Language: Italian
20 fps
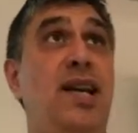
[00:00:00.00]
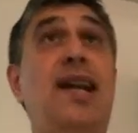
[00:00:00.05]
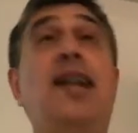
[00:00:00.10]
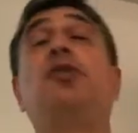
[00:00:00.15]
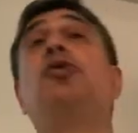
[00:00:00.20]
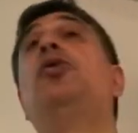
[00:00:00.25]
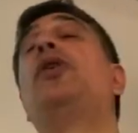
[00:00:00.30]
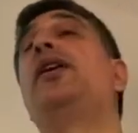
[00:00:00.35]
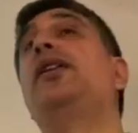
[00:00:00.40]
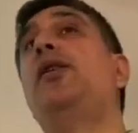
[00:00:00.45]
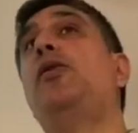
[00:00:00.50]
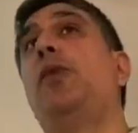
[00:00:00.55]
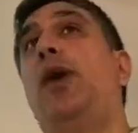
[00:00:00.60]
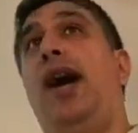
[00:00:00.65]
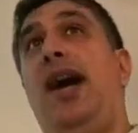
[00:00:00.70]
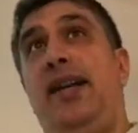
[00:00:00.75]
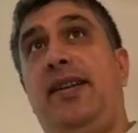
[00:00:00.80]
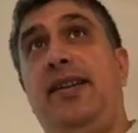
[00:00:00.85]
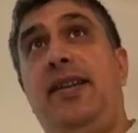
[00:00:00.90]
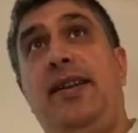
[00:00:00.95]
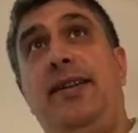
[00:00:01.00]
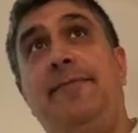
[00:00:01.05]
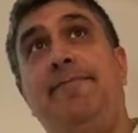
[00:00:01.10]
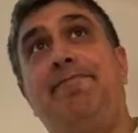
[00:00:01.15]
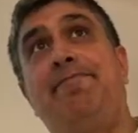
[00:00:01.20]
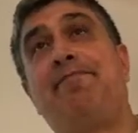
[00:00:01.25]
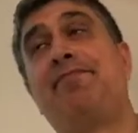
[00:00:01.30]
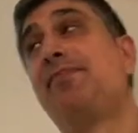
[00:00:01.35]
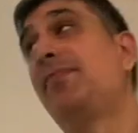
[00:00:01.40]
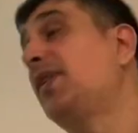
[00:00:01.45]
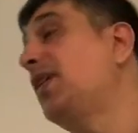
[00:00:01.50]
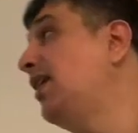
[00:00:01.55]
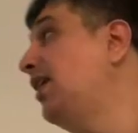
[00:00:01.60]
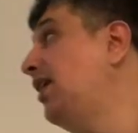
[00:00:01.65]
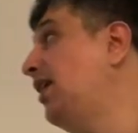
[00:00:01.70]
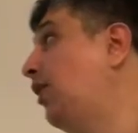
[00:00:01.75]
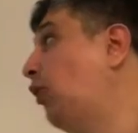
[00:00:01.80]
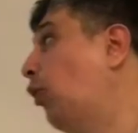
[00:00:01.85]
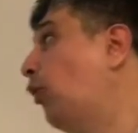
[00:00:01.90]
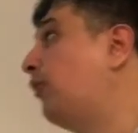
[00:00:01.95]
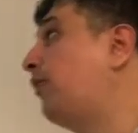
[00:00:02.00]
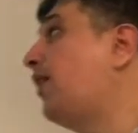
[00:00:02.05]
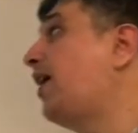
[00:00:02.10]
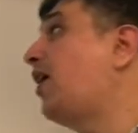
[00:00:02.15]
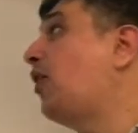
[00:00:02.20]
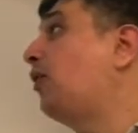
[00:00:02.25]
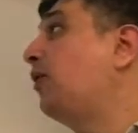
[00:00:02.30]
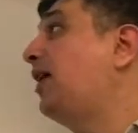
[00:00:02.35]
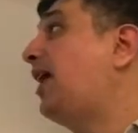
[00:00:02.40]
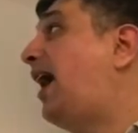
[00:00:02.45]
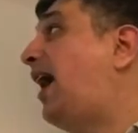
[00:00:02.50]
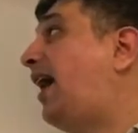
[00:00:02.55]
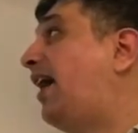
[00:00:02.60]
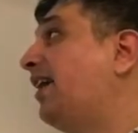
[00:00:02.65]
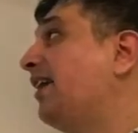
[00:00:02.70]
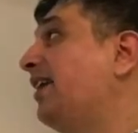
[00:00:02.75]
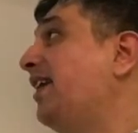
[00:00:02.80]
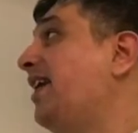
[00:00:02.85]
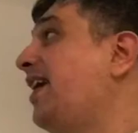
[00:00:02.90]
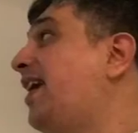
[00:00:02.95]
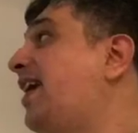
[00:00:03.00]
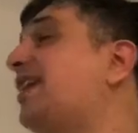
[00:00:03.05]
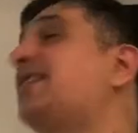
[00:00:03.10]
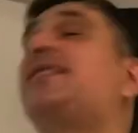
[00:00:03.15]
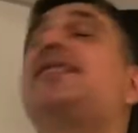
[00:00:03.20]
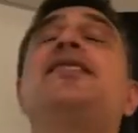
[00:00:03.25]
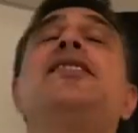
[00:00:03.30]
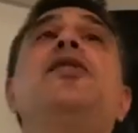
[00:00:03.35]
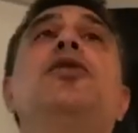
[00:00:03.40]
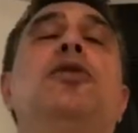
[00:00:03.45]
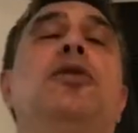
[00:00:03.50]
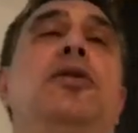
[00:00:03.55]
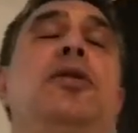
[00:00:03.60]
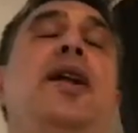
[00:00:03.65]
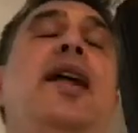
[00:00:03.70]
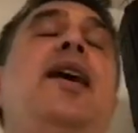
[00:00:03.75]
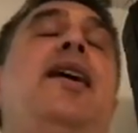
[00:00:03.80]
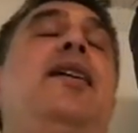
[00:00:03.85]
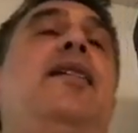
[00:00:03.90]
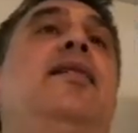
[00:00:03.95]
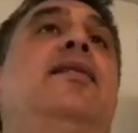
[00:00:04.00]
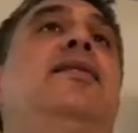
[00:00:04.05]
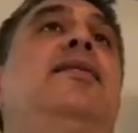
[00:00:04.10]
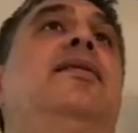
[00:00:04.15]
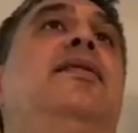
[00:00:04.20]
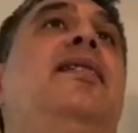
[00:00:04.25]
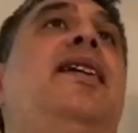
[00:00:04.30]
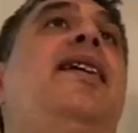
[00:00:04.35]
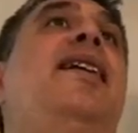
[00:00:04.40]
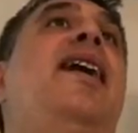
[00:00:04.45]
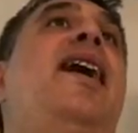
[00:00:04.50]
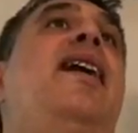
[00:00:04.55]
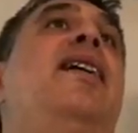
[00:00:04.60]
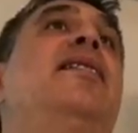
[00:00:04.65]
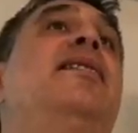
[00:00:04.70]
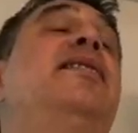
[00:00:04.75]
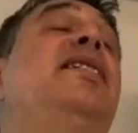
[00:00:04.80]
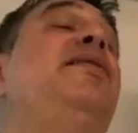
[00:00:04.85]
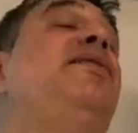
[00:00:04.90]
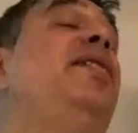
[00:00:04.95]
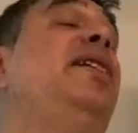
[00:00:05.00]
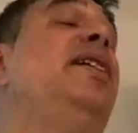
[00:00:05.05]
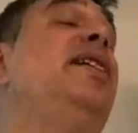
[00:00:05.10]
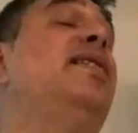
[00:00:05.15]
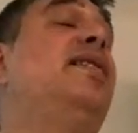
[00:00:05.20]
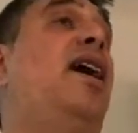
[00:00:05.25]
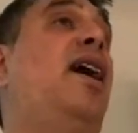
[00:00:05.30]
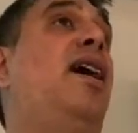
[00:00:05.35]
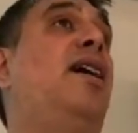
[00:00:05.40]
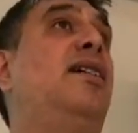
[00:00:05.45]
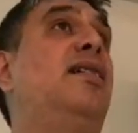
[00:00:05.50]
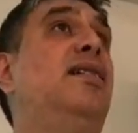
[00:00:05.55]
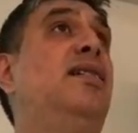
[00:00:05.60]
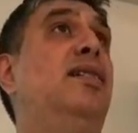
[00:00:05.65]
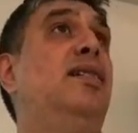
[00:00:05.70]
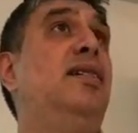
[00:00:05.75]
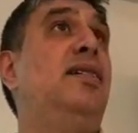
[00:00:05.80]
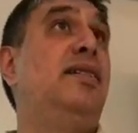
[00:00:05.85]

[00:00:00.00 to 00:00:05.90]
della torre di guardia, ovvero la negazione della divinità